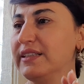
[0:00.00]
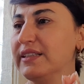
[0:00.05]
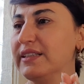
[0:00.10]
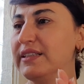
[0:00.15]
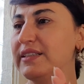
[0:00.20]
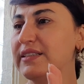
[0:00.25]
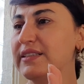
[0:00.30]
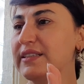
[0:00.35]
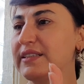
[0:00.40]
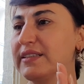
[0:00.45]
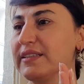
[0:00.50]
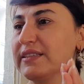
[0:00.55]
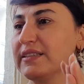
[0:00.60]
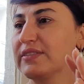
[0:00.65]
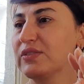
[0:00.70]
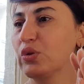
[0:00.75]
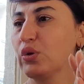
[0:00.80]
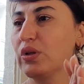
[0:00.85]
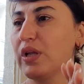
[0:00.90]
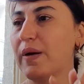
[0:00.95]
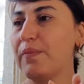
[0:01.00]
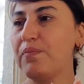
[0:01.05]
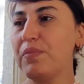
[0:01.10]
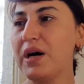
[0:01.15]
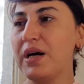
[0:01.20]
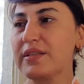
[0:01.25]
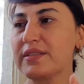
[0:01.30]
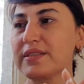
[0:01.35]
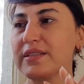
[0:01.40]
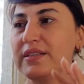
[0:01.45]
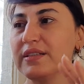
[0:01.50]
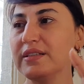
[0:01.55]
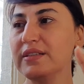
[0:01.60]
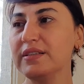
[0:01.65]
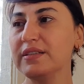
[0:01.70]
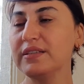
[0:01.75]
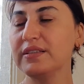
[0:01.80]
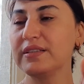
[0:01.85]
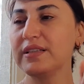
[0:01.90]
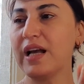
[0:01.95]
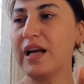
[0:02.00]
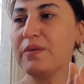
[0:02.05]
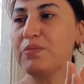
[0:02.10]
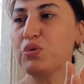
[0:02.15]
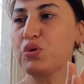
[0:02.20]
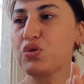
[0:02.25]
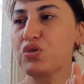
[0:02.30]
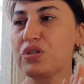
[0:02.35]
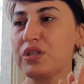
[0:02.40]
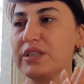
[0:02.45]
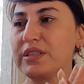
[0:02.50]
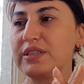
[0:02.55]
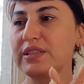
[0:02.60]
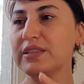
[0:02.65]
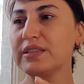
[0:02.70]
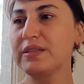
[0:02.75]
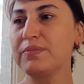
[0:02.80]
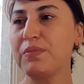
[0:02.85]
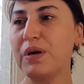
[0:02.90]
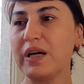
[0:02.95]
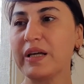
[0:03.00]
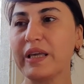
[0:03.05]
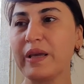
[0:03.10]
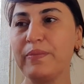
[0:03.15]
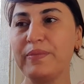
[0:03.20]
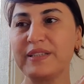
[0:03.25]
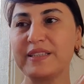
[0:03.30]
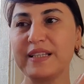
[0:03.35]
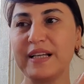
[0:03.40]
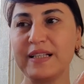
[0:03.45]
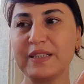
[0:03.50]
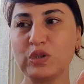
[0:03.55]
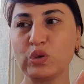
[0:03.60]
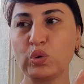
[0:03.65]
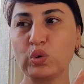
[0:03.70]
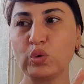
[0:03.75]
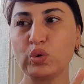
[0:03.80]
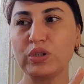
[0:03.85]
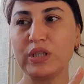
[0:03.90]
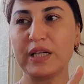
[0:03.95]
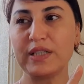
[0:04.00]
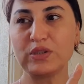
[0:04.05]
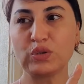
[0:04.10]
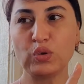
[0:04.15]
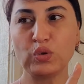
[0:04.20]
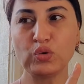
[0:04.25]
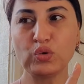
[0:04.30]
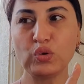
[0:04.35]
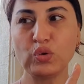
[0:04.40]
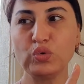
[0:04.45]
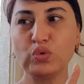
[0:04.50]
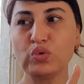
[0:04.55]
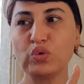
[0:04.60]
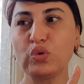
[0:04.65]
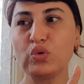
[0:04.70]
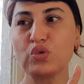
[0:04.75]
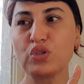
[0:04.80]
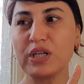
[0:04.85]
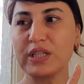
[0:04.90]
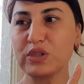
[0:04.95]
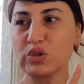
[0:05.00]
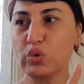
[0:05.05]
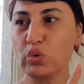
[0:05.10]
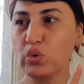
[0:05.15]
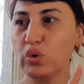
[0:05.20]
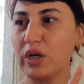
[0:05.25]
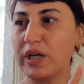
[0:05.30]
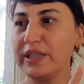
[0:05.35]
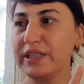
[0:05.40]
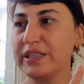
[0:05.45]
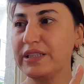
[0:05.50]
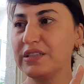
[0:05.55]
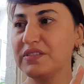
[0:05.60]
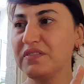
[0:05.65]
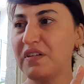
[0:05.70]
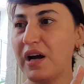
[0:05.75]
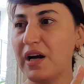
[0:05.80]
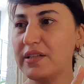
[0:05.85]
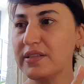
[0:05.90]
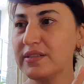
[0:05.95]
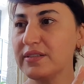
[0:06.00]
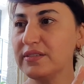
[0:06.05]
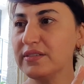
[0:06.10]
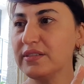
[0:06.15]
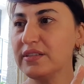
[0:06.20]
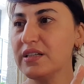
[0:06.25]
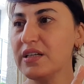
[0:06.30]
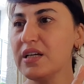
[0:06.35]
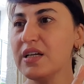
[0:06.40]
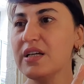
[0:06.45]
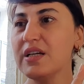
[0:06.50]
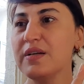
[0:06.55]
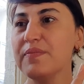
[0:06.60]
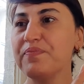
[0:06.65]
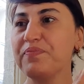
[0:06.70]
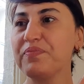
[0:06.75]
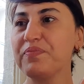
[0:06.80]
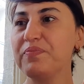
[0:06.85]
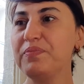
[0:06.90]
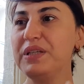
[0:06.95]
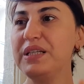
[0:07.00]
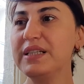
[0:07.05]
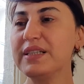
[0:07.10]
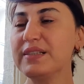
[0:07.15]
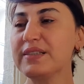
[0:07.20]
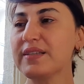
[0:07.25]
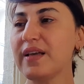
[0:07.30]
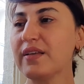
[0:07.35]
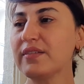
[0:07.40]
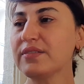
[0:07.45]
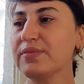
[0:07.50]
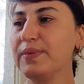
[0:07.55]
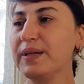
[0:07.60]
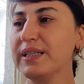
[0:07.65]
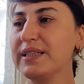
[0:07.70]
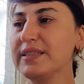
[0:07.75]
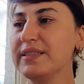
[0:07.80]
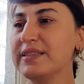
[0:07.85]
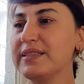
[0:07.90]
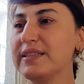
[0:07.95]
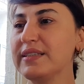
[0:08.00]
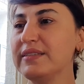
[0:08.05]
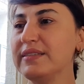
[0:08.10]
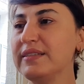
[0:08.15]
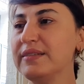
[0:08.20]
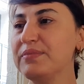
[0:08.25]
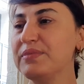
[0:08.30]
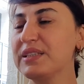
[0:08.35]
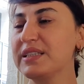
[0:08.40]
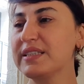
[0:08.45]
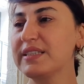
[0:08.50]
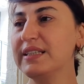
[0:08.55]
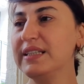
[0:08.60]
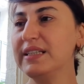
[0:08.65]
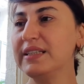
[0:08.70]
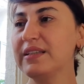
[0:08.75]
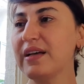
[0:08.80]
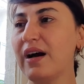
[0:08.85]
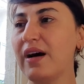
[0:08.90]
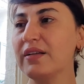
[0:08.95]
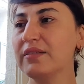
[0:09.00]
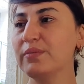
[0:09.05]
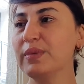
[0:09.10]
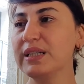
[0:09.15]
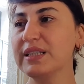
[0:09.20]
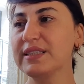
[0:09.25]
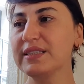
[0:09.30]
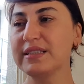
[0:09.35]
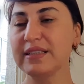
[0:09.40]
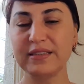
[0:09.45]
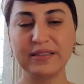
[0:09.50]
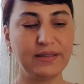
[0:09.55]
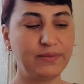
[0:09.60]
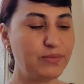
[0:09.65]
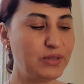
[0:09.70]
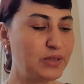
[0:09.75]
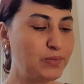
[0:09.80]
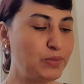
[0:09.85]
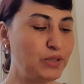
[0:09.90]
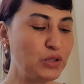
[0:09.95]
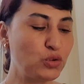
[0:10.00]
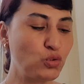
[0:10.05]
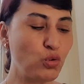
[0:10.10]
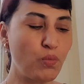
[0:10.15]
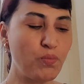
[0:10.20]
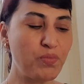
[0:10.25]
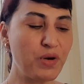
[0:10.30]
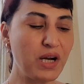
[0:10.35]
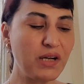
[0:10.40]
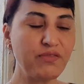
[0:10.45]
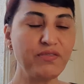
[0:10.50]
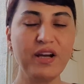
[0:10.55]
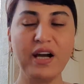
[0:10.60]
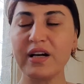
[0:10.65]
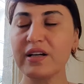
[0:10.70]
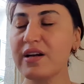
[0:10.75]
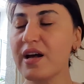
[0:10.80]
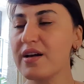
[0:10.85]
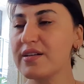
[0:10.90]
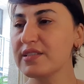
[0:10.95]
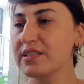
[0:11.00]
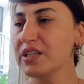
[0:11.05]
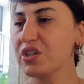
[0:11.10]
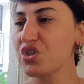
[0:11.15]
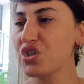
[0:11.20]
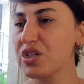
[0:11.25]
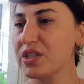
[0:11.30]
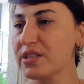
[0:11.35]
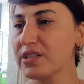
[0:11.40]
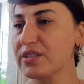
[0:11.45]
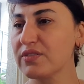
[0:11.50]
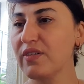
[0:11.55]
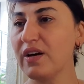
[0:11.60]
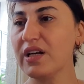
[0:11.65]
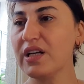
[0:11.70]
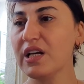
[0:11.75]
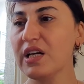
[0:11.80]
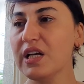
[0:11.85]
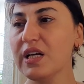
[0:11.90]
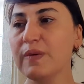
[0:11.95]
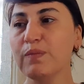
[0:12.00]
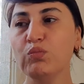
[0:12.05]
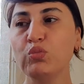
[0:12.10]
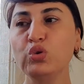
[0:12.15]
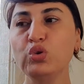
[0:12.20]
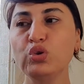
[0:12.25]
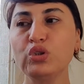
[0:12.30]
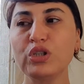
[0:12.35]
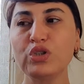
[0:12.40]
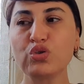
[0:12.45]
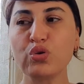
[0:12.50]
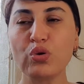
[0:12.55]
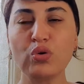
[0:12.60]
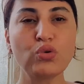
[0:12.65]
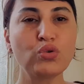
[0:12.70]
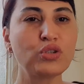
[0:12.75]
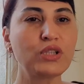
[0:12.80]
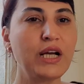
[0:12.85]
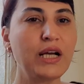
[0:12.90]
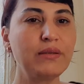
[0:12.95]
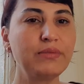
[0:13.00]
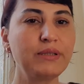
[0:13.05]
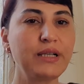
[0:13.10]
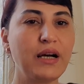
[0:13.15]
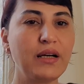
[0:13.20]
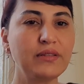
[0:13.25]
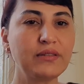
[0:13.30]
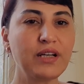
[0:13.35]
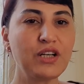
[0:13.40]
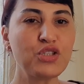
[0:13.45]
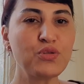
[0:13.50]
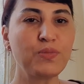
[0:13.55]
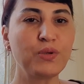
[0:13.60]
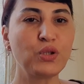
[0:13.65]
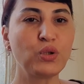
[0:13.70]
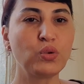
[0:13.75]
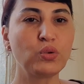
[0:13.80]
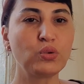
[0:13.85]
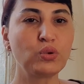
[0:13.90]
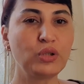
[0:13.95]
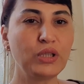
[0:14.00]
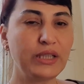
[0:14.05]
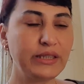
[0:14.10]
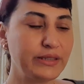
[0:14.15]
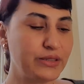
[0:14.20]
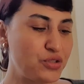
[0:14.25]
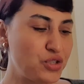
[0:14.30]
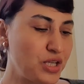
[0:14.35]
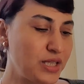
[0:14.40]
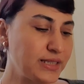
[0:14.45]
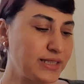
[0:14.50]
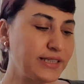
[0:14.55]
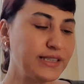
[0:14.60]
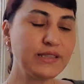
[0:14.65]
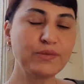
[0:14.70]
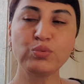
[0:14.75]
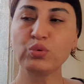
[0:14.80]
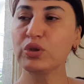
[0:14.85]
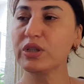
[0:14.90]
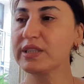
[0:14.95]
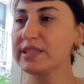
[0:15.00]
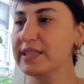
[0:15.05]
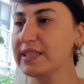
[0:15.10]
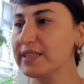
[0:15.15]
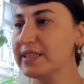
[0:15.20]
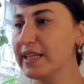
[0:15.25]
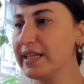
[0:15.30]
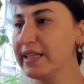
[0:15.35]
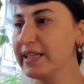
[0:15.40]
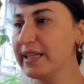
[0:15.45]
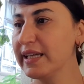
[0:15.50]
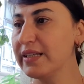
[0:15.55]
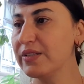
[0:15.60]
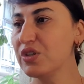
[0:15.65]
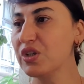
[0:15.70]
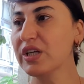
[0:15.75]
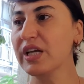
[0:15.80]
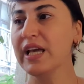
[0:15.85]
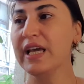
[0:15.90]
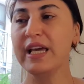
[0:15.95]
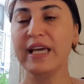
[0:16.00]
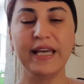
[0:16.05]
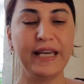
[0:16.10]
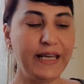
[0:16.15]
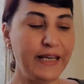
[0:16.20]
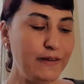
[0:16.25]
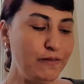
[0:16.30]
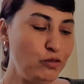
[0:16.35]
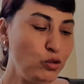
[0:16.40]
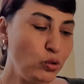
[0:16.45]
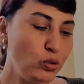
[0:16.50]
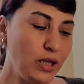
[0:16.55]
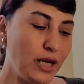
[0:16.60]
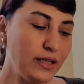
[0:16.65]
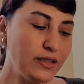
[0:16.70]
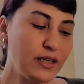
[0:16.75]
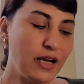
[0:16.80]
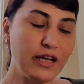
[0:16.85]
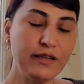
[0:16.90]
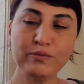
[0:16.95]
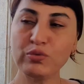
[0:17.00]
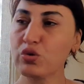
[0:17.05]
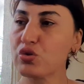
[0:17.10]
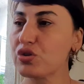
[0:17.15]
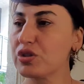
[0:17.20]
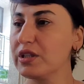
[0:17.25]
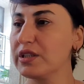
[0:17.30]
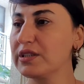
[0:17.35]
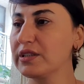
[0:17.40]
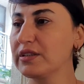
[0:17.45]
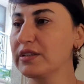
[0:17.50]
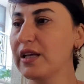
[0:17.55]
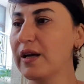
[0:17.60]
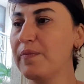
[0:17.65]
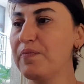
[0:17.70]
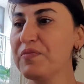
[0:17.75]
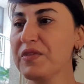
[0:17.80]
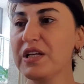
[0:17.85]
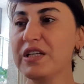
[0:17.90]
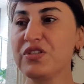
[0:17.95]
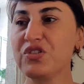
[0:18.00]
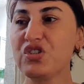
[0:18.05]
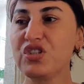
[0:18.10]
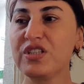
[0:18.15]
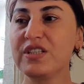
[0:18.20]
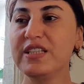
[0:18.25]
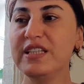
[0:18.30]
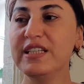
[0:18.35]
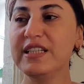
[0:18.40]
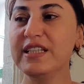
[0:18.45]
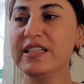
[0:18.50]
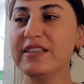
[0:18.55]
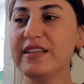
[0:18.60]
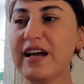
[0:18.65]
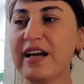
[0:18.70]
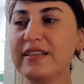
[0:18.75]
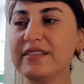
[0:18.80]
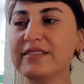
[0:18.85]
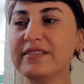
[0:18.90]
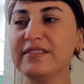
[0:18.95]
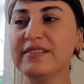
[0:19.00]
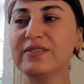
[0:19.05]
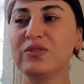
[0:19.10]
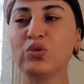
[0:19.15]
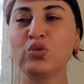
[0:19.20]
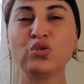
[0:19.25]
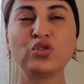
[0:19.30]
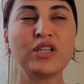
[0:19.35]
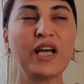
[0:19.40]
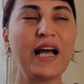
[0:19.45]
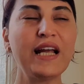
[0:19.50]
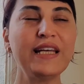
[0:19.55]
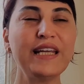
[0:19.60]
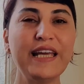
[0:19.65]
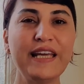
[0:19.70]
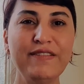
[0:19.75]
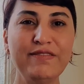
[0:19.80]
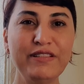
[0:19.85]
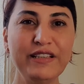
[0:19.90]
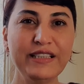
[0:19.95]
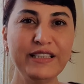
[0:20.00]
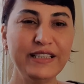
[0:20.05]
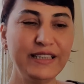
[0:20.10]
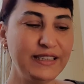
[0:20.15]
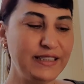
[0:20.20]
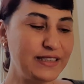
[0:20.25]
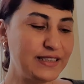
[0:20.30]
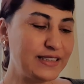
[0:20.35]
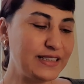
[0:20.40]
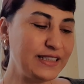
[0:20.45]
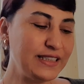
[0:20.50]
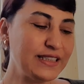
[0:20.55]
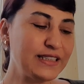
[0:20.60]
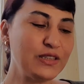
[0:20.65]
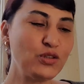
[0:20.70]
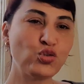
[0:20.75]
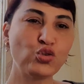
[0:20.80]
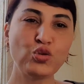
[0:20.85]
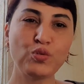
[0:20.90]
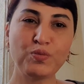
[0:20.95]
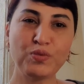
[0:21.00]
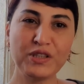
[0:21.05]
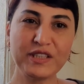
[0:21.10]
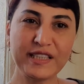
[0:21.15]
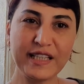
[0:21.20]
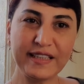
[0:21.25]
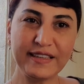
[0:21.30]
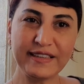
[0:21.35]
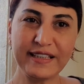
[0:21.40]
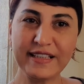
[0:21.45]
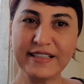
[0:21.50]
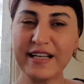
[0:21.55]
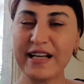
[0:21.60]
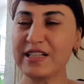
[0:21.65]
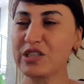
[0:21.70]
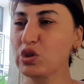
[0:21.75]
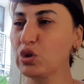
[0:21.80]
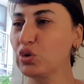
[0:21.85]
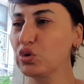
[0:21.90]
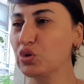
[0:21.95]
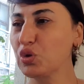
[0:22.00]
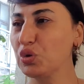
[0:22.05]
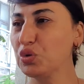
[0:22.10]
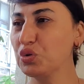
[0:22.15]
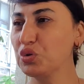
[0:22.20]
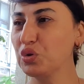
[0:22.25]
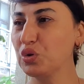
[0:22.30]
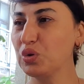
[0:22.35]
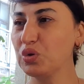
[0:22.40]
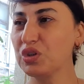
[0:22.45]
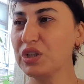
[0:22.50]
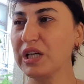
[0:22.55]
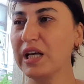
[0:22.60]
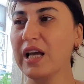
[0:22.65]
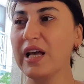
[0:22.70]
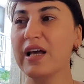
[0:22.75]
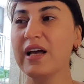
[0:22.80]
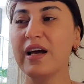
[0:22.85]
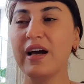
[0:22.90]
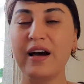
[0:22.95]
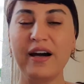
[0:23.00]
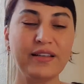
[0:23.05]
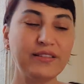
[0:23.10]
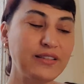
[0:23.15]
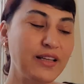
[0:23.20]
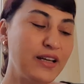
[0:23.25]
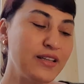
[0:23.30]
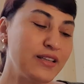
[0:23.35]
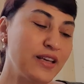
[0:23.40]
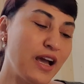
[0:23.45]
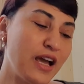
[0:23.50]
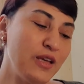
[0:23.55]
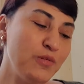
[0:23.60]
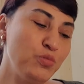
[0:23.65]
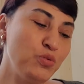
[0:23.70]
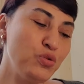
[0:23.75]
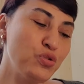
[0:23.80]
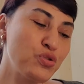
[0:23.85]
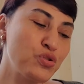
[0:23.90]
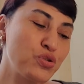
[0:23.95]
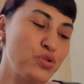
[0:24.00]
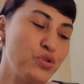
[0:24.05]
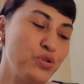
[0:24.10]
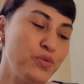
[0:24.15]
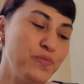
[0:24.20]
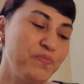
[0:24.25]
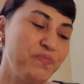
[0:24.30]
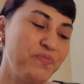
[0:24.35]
ilgili sıkıntısı olan bazı e, yay burçlarında da mahkemesel sorunlar söz konusu olacak. Sonu hayırlı ve aydınlık. Bir satmak istediğimiz değil de almak istediğimiz bir toprak ve arazi işiniz var. Bunu da çok güzel bir anlaşma yoluyla alacaksınız. Bu da size iyi gelecek. Evli olan yay burçlarında ciddi giden güzel evliliğinizle ilgili sürpriz hediyeler söz konusu olacak. Hatta yay burcu